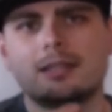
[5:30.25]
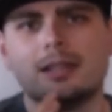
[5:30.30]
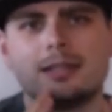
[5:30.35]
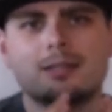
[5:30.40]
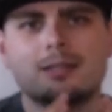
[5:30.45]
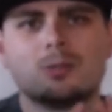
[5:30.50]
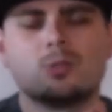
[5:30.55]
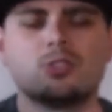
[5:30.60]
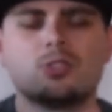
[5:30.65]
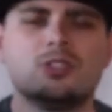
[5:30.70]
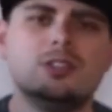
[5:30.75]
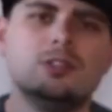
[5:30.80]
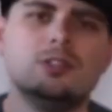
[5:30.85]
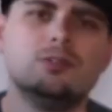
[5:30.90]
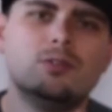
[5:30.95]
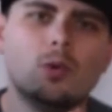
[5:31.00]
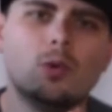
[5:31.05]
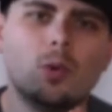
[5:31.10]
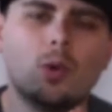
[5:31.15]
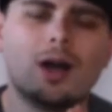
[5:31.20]

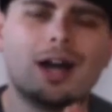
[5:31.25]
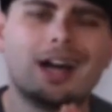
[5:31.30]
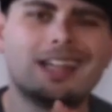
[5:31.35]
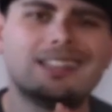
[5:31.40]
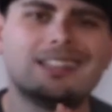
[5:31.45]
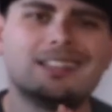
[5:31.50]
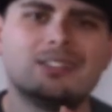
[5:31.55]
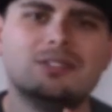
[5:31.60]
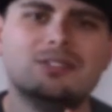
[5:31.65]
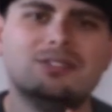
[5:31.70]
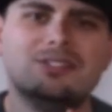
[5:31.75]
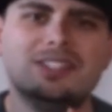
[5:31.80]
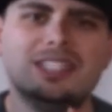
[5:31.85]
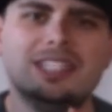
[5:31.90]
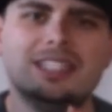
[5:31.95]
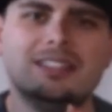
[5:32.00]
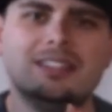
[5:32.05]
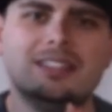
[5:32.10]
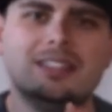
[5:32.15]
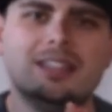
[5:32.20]
Leistungsniveau hat
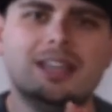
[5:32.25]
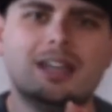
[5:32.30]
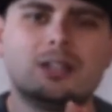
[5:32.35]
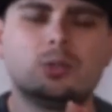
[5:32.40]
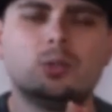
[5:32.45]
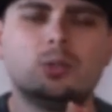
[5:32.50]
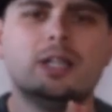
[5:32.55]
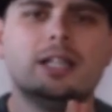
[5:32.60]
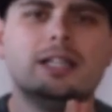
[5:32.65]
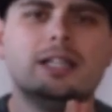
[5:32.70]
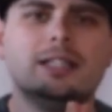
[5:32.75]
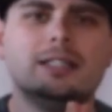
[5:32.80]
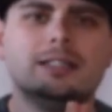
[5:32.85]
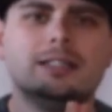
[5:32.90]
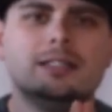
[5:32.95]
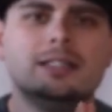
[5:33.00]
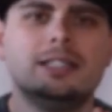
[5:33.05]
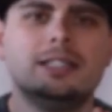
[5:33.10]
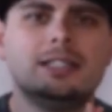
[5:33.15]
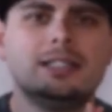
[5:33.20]
wie die aktuellen